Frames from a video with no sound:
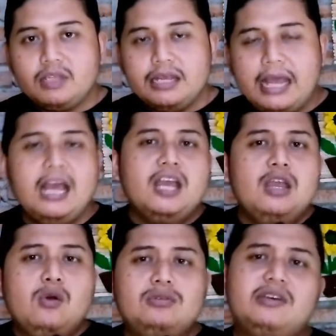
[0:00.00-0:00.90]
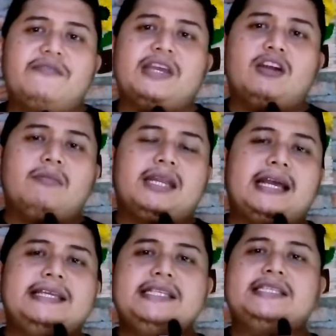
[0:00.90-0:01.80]
Nah, untuk fenomena
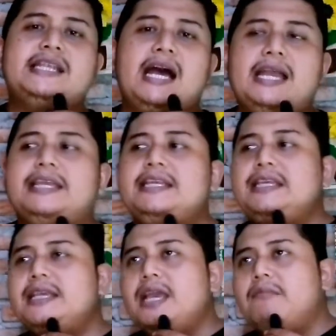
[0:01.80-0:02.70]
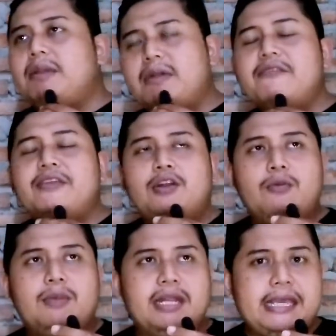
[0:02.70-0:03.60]
hijrah ini memang
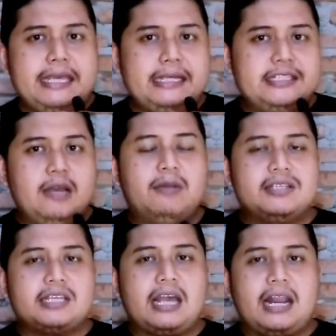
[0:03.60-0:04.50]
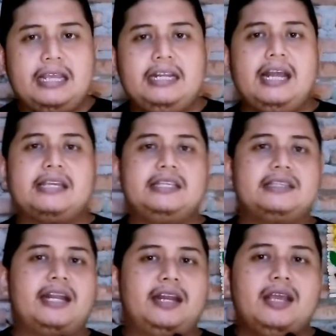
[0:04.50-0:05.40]
fenomena yang zaman sekarang ini lagi
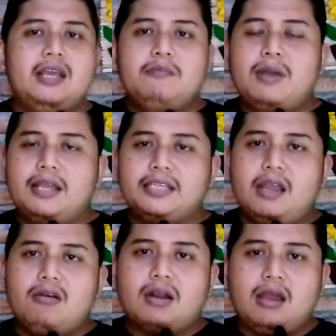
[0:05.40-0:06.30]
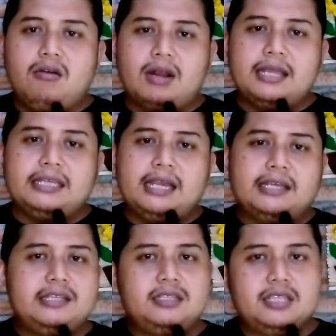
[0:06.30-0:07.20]
tren. Banyak orang-orang yang
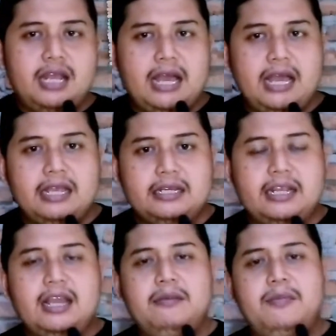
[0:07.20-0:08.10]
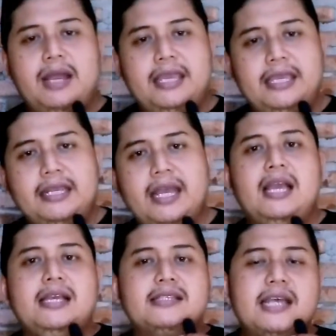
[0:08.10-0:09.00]
hijrah dengan baik. Nah,
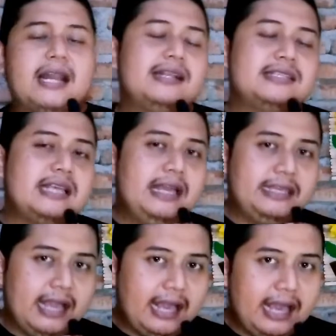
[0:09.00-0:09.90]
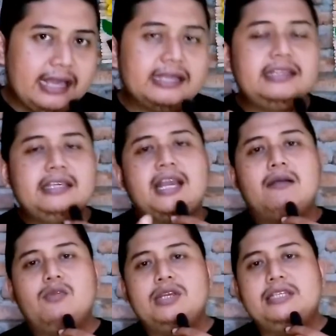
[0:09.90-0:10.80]
saran saya ketika
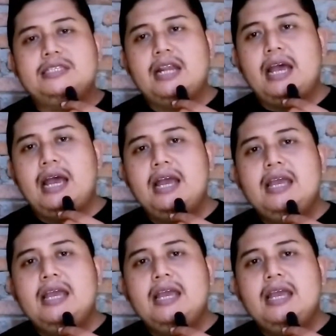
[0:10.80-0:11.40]
mau hijrah,